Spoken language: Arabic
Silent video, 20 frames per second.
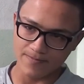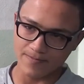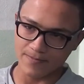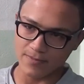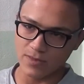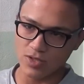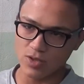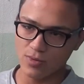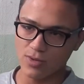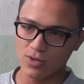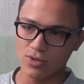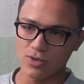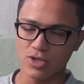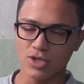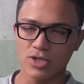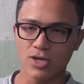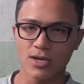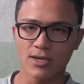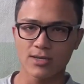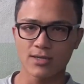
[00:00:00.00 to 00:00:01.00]
شو بده
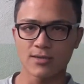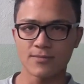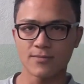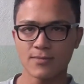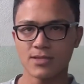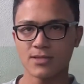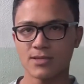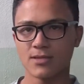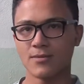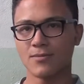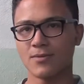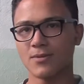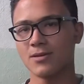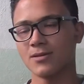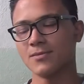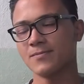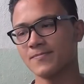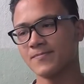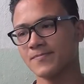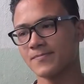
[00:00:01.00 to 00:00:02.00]
الزبون حسب رغبته
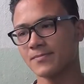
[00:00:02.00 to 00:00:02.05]
نعم